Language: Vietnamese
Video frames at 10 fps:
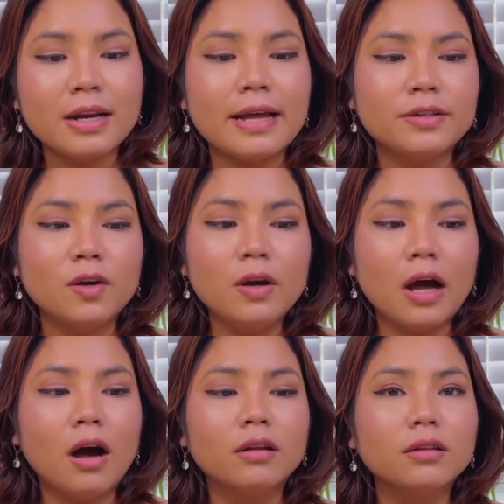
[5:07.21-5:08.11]
đa số
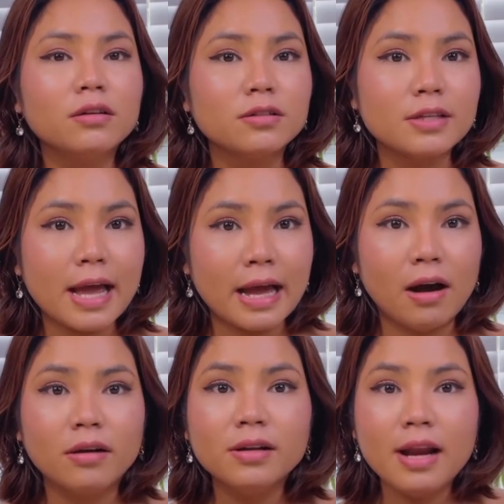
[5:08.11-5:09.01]
là họ từ xa
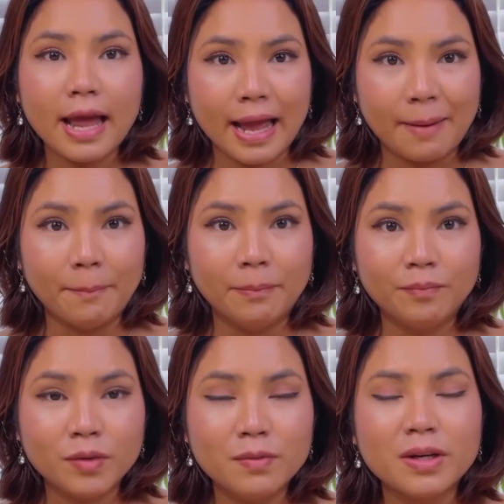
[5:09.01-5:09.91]
họ đi làm
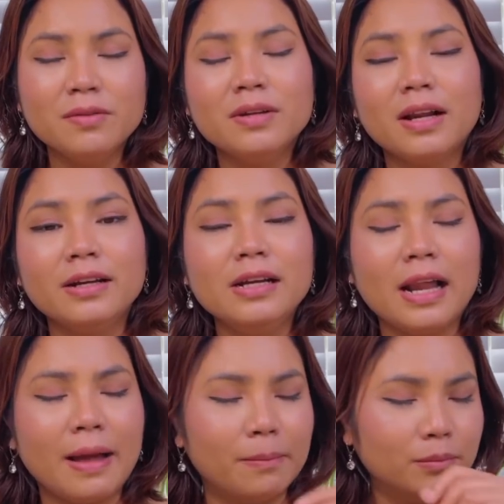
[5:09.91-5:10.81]
giống kiểu như là đi
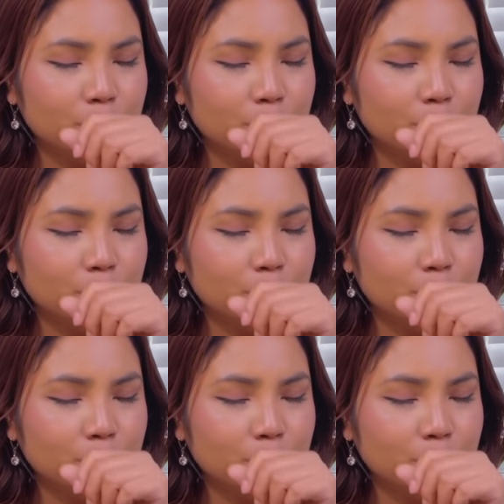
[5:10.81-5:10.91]
làm